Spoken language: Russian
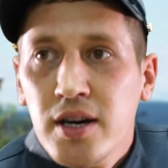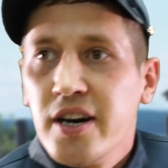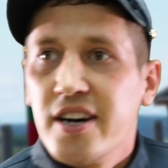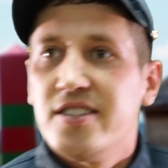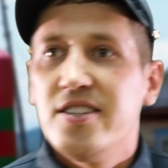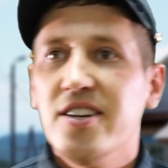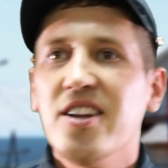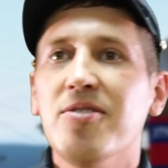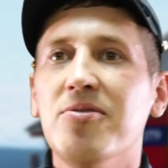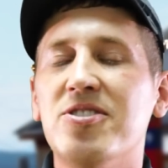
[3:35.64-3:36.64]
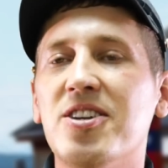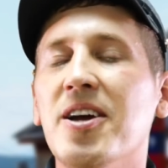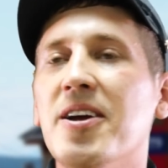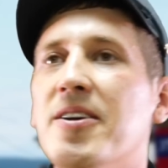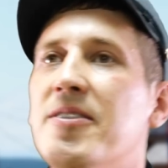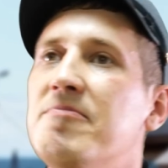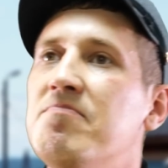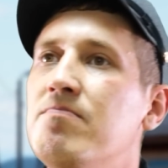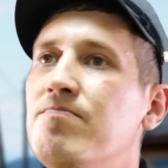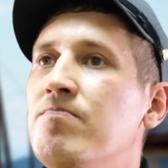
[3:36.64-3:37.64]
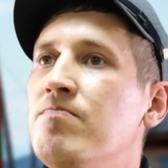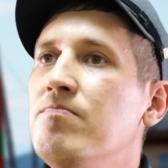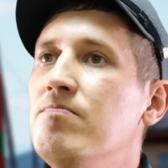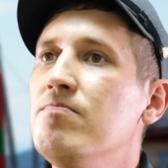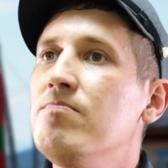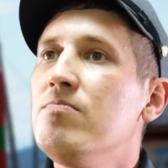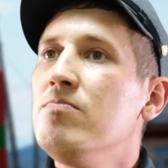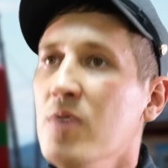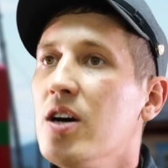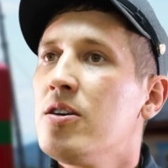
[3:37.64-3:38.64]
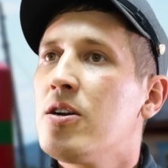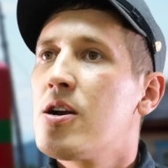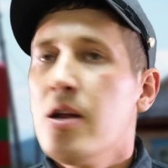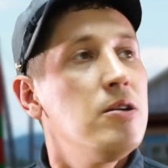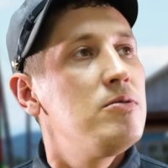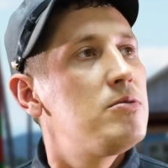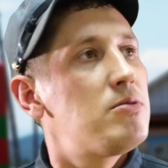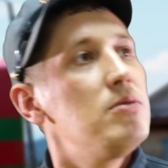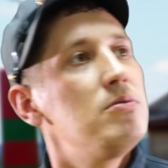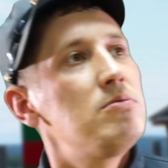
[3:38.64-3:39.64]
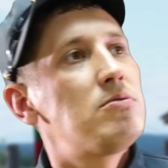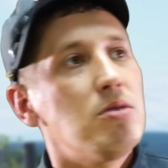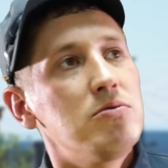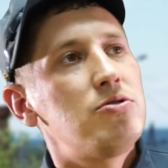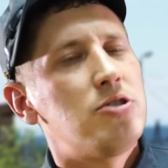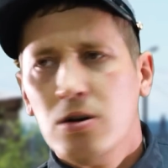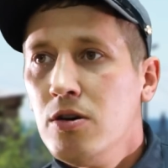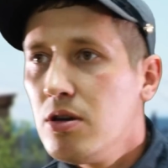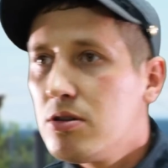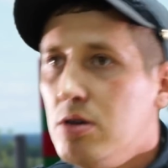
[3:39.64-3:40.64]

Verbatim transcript: а Россия лучше. На границе тучи ходят